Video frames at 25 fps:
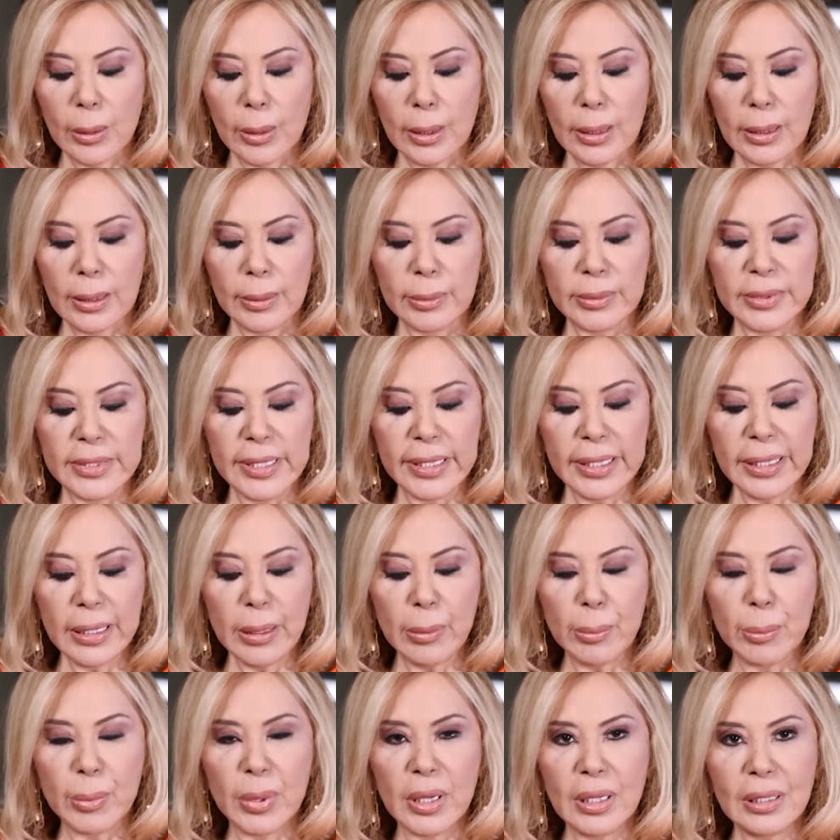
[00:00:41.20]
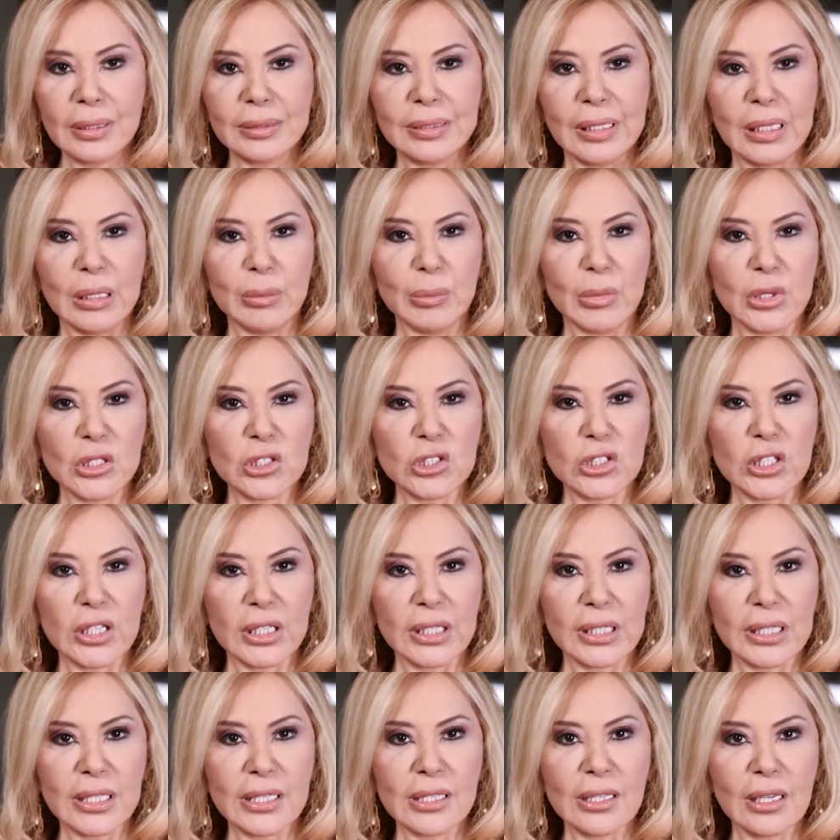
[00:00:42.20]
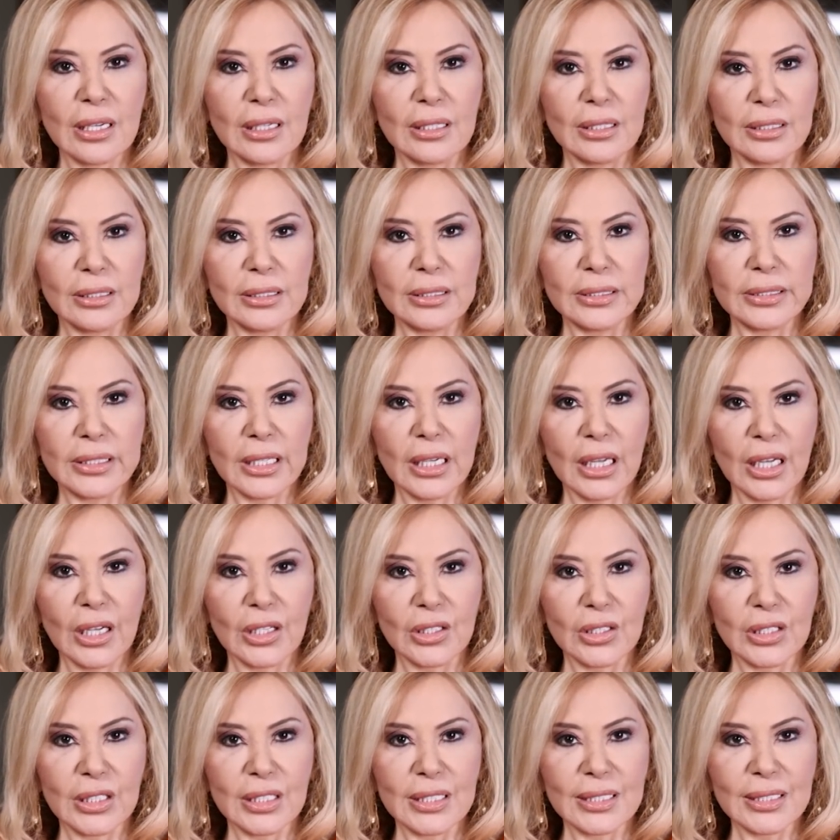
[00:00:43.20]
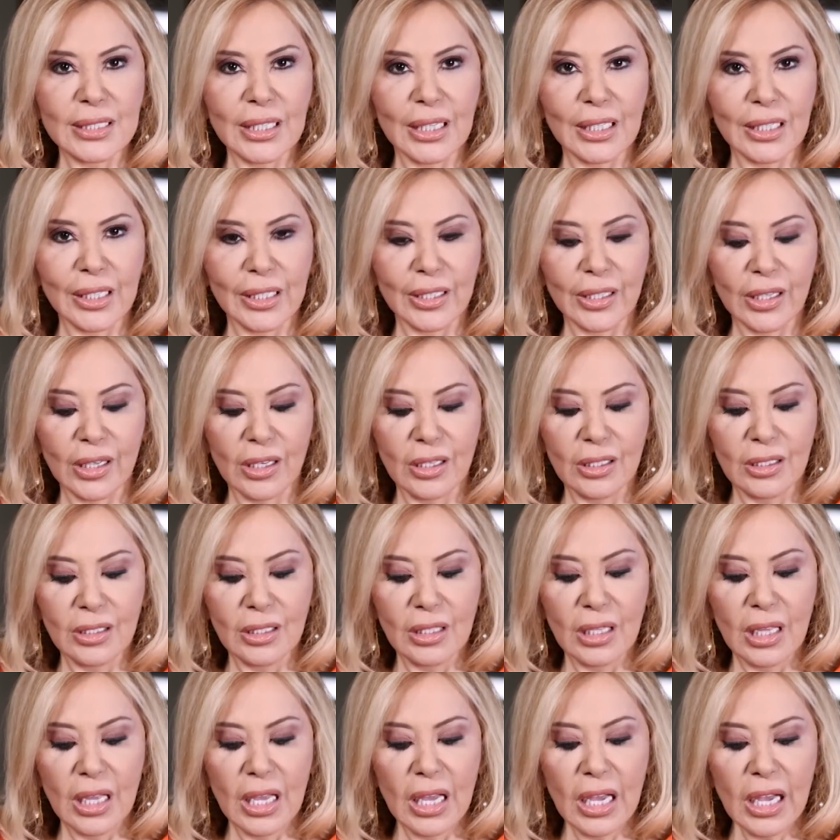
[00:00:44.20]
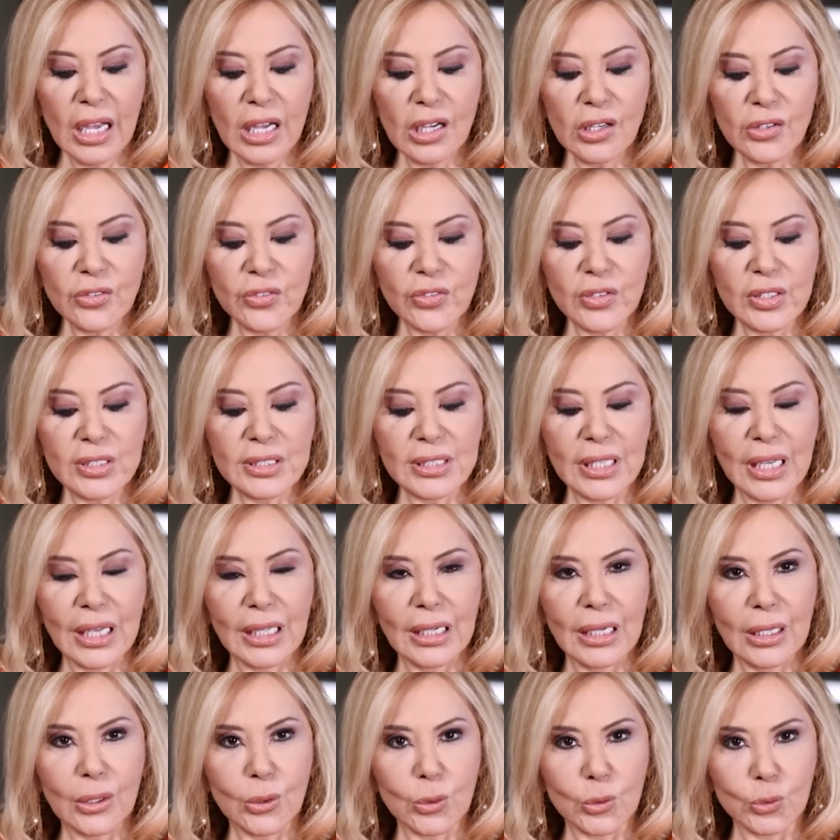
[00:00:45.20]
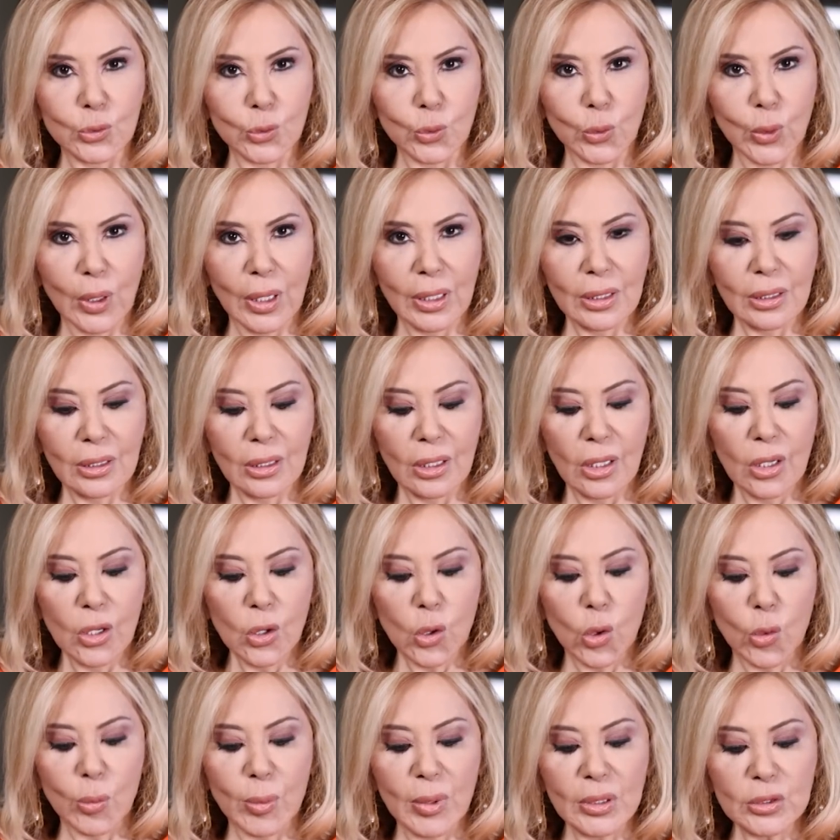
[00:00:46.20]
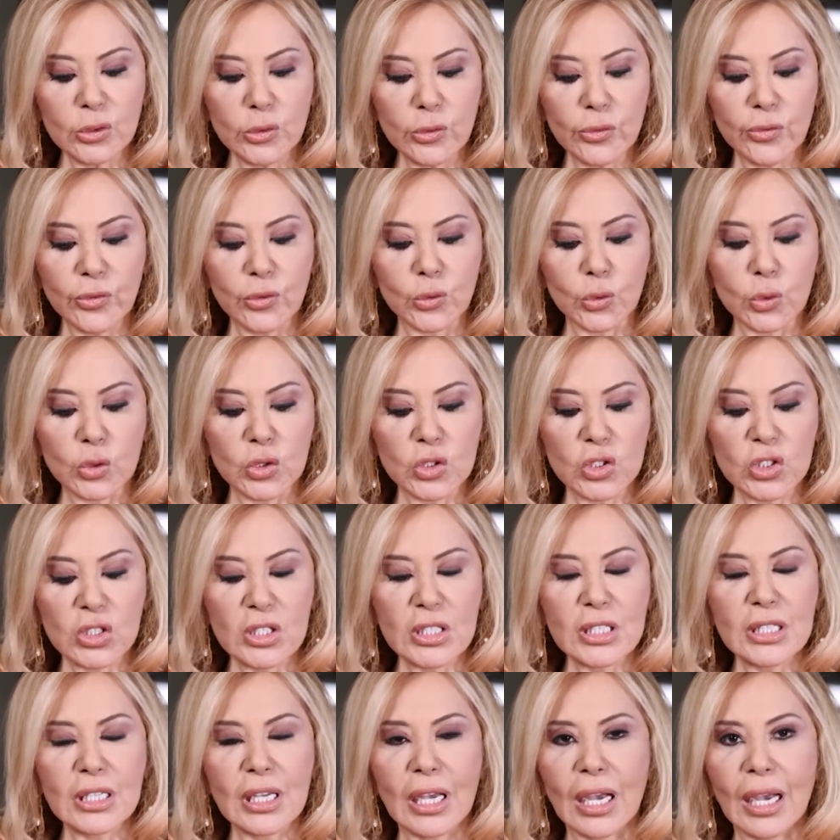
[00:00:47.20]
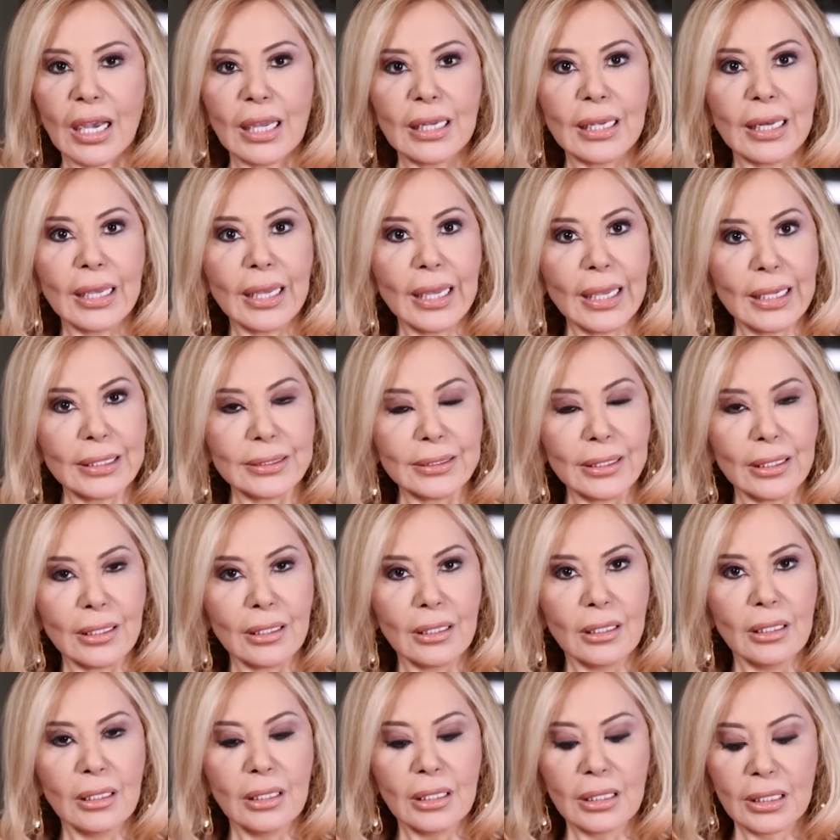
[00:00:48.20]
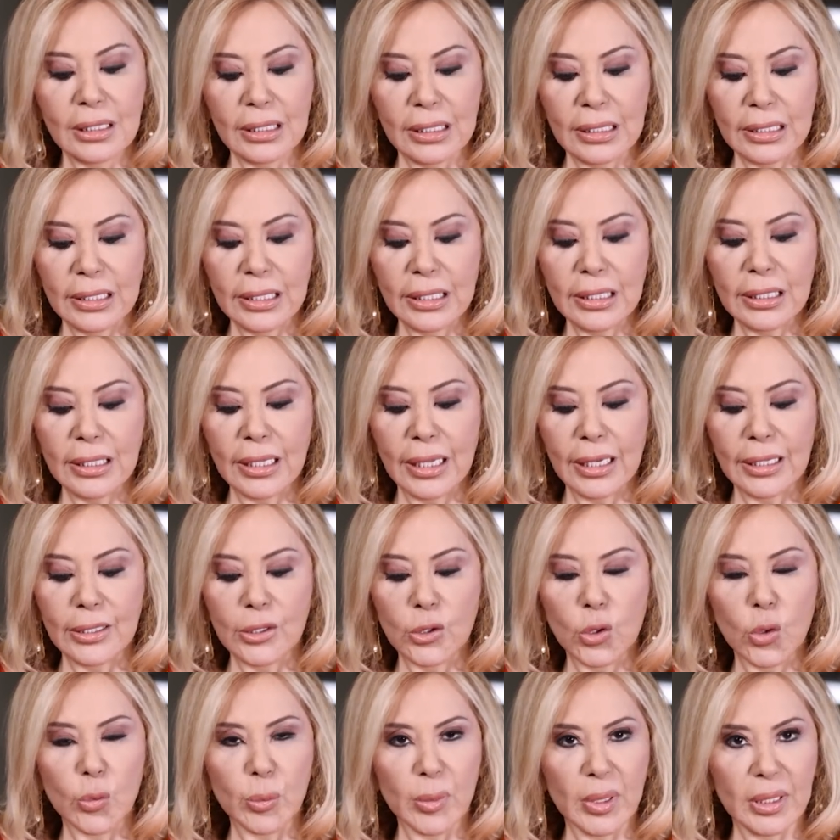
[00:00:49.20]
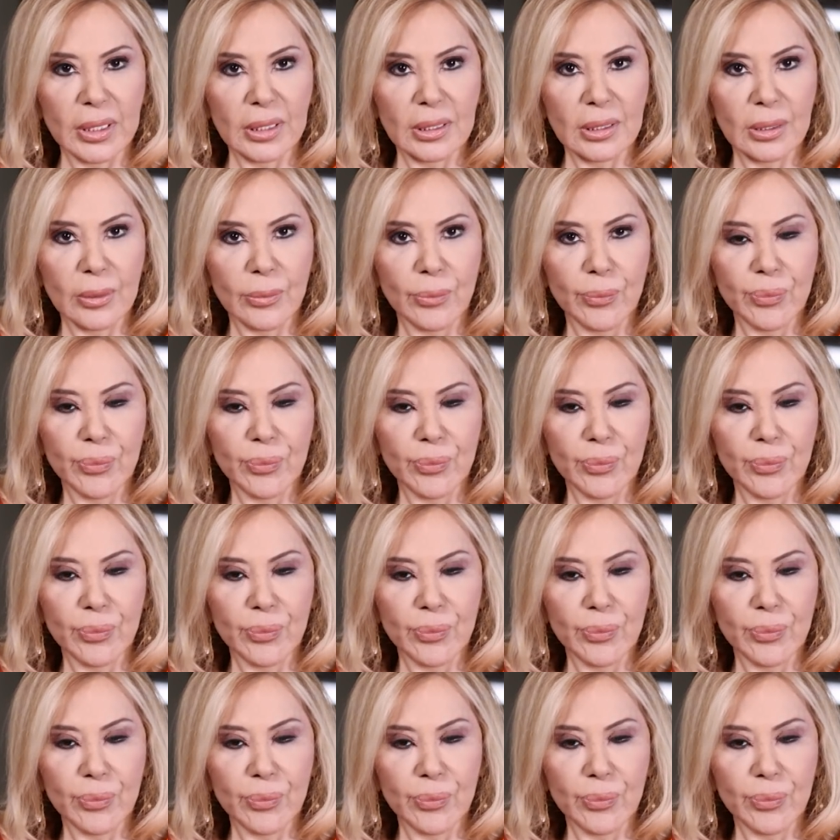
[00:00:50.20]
آه، قدام بعض المشاريع اللي أنت حريص عليها حافظ على هدوءك وما تفرض شيء على حدا خلال هاليومين